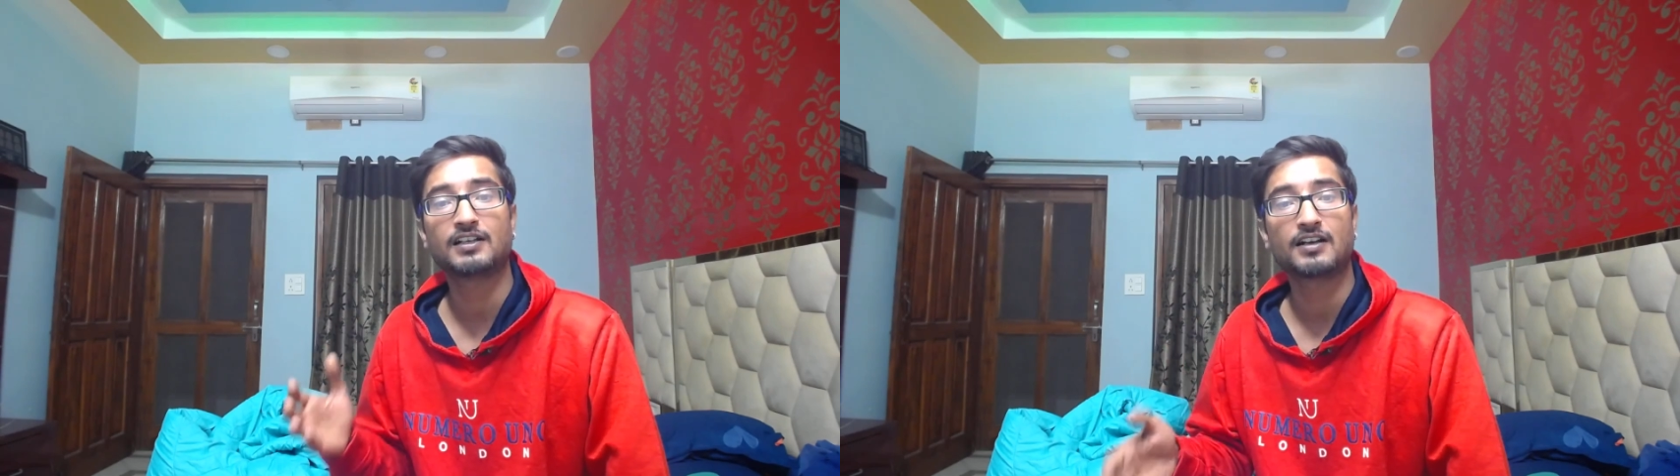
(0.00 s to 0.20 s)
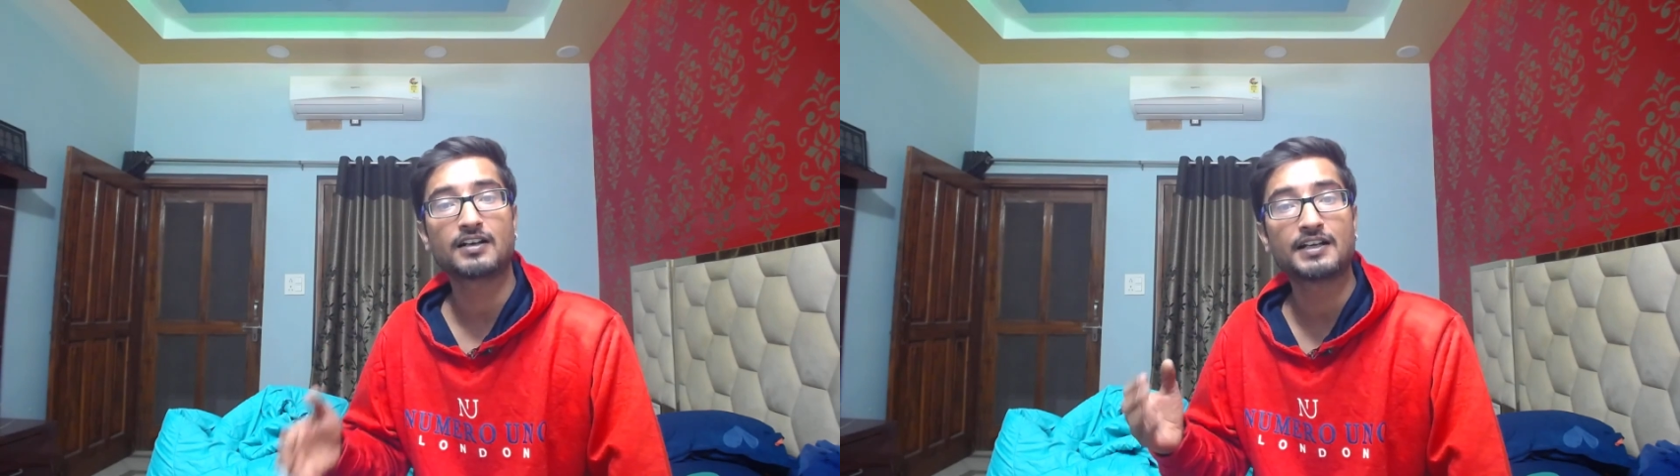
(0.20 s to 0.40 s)

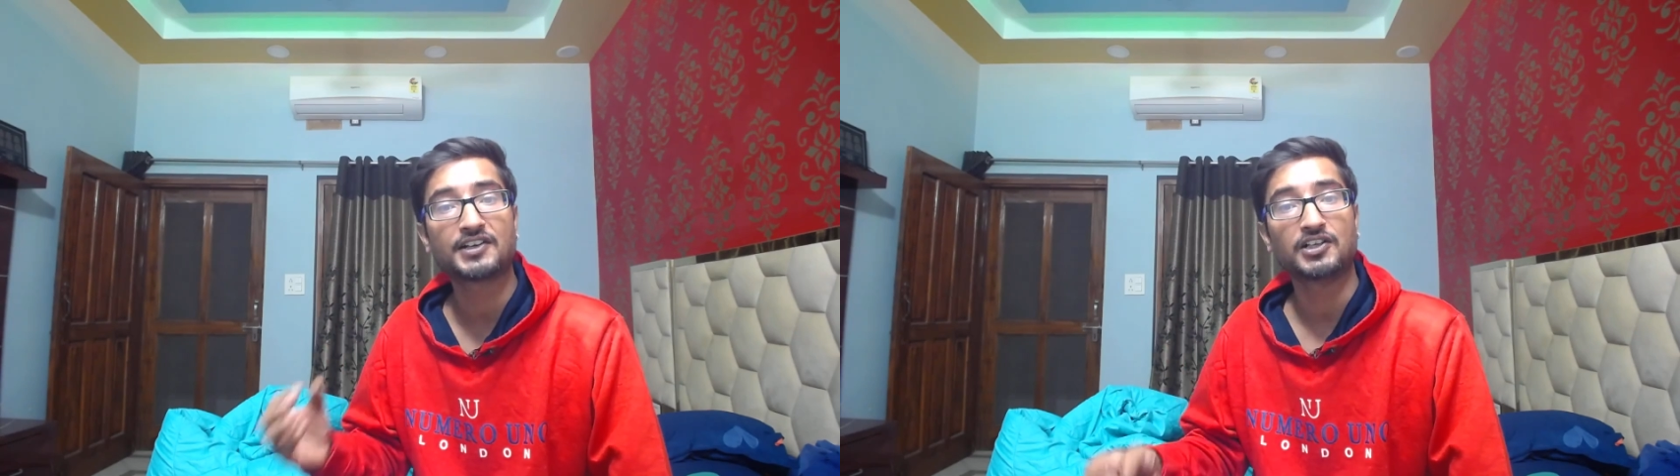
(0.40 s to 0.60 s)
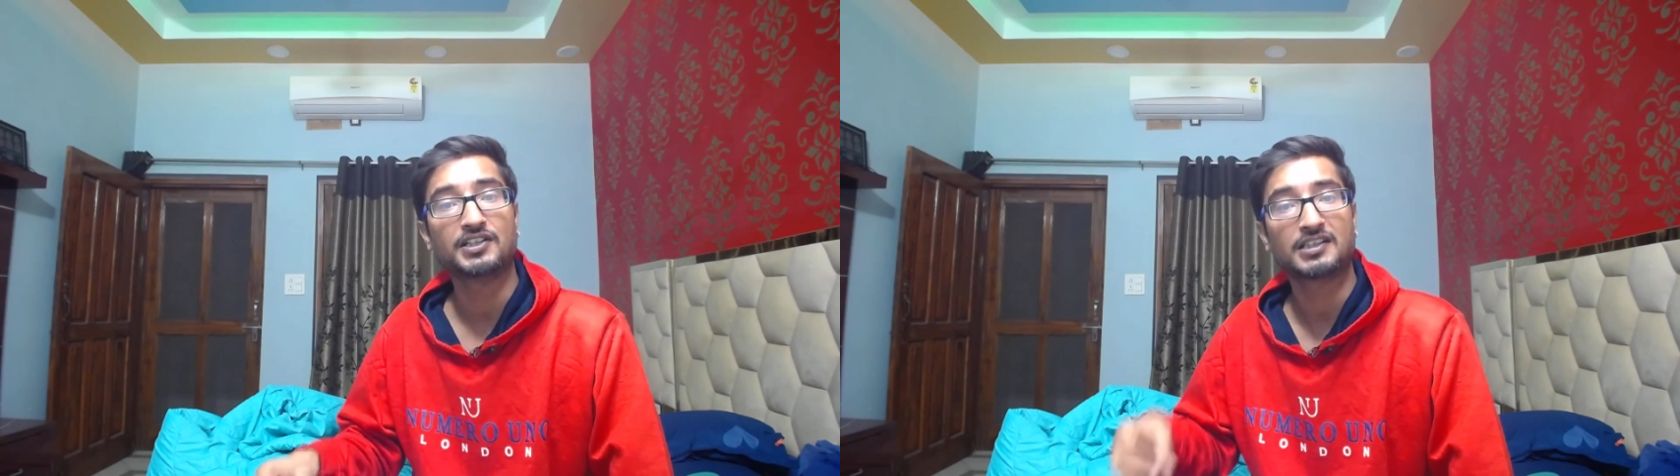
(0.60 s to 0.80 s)
लड़ने के
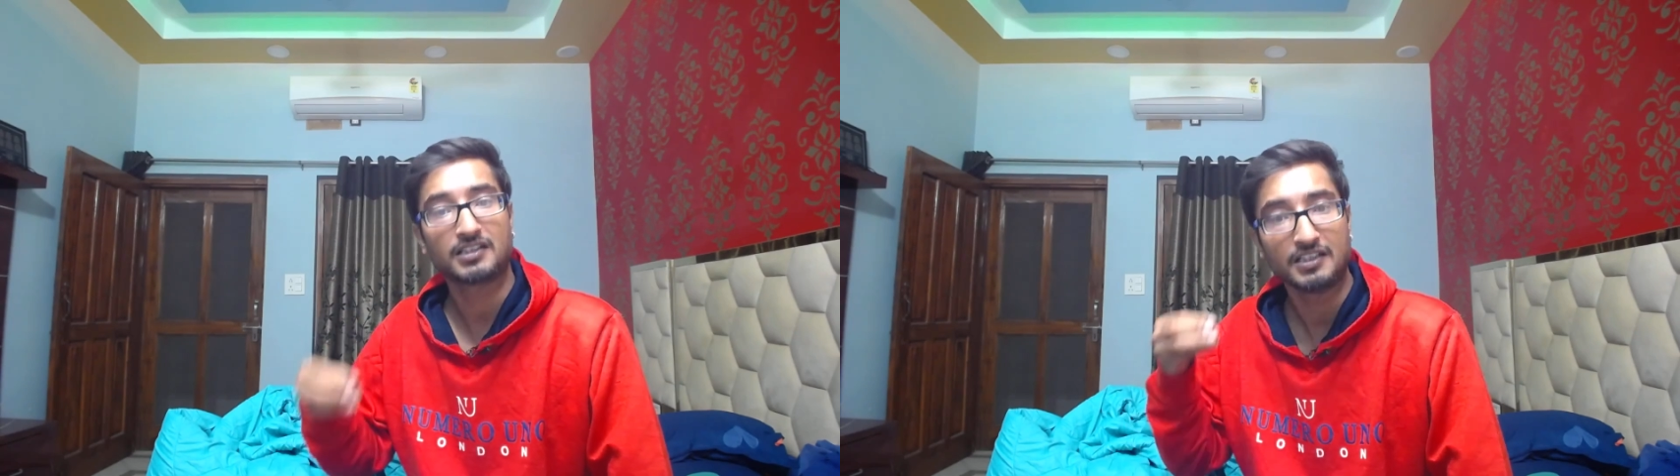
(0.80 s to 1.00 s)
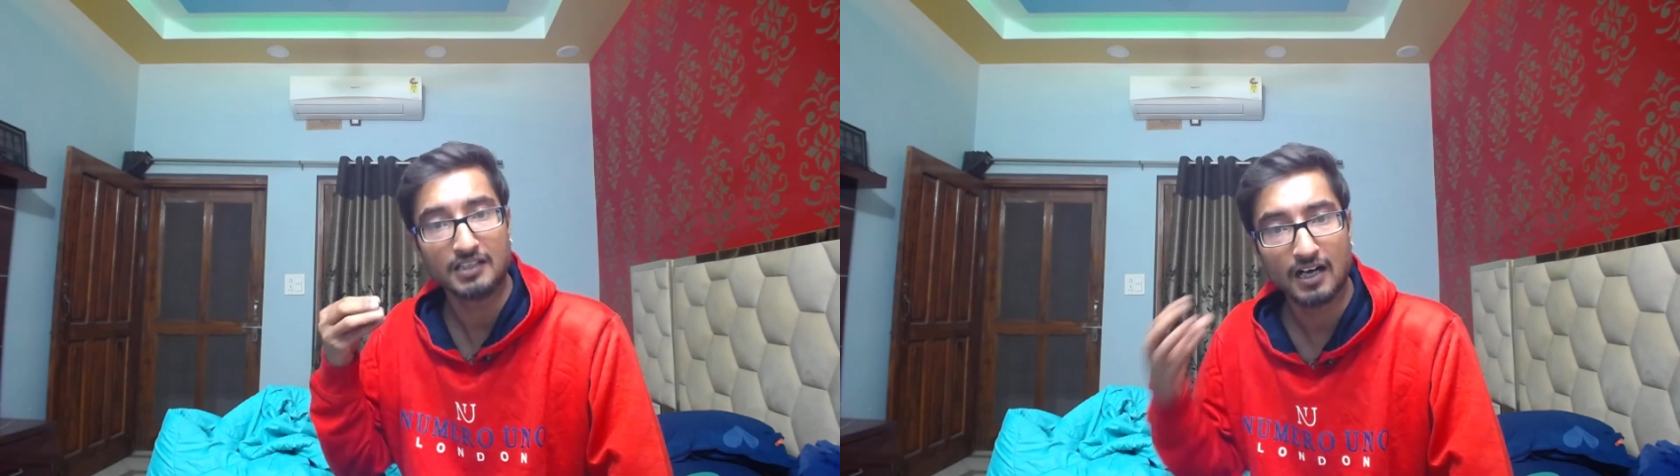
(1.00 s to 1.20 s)
लिए
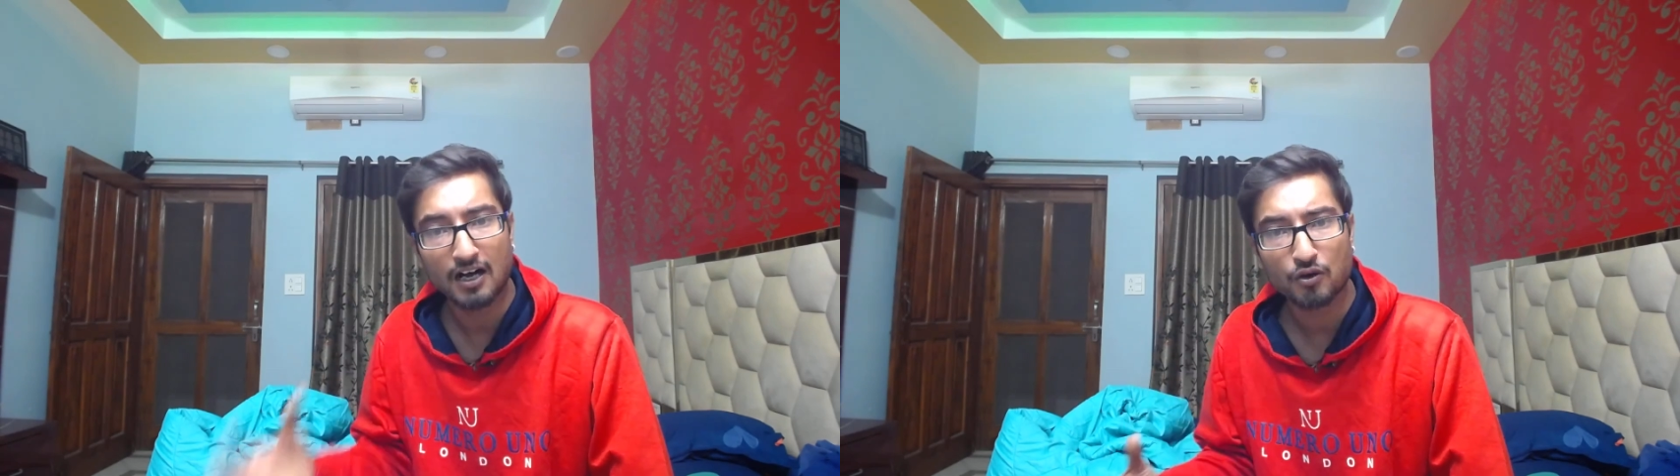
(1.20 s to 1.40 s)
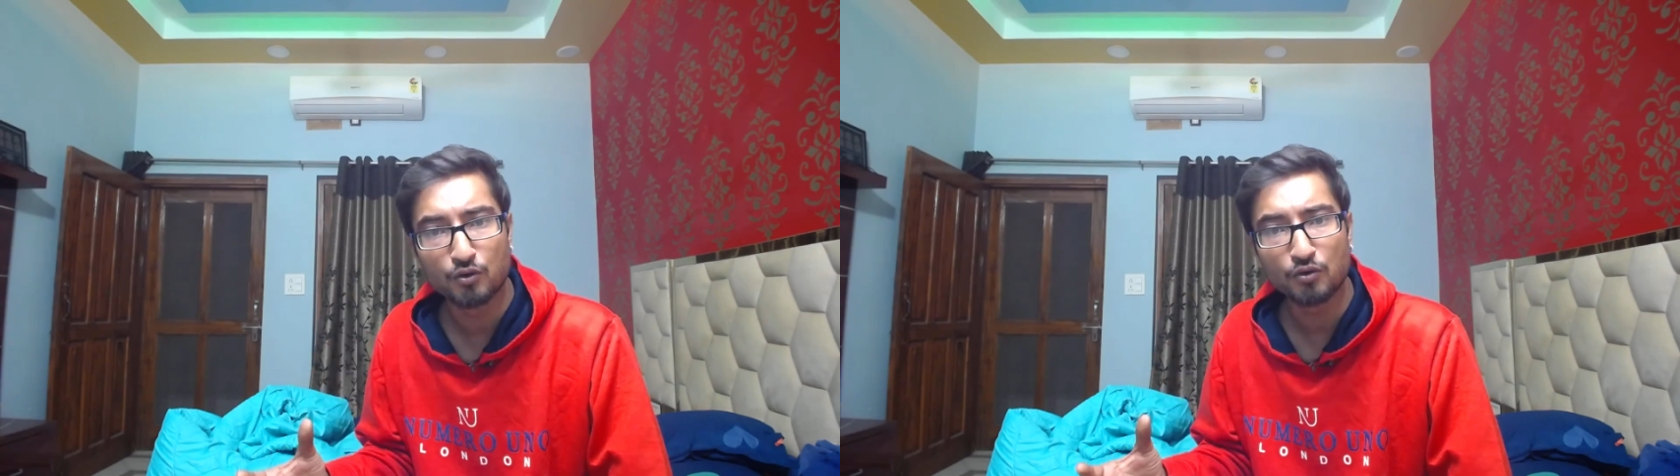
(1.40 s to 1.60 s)
तैयार
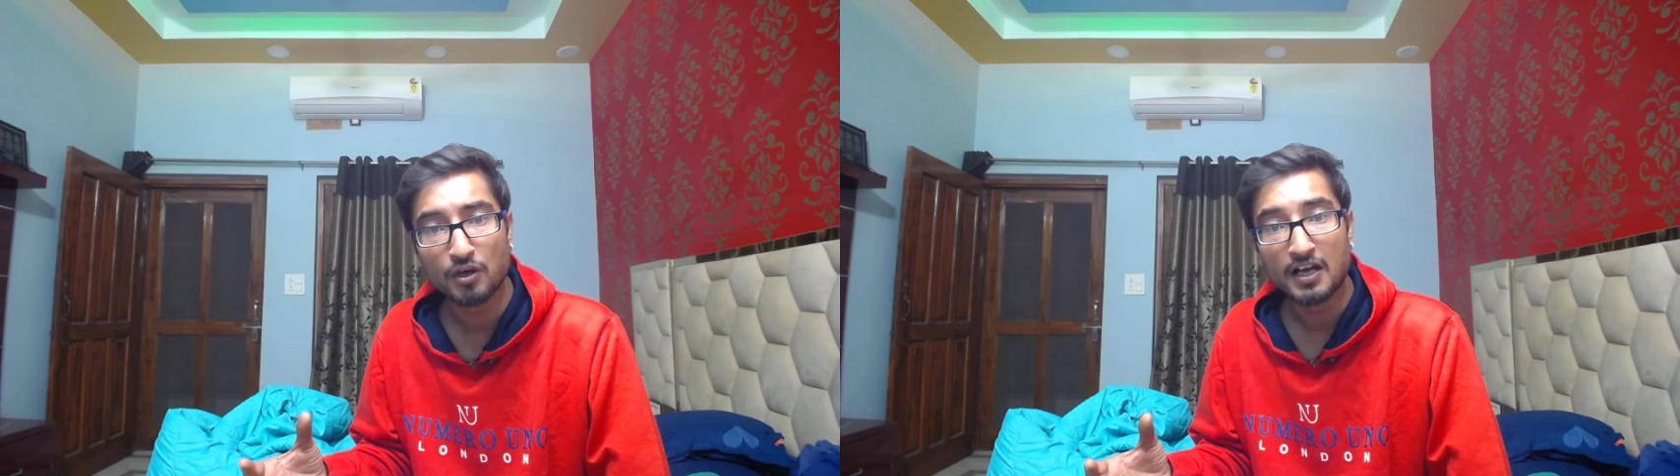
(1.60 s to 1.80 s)
हूं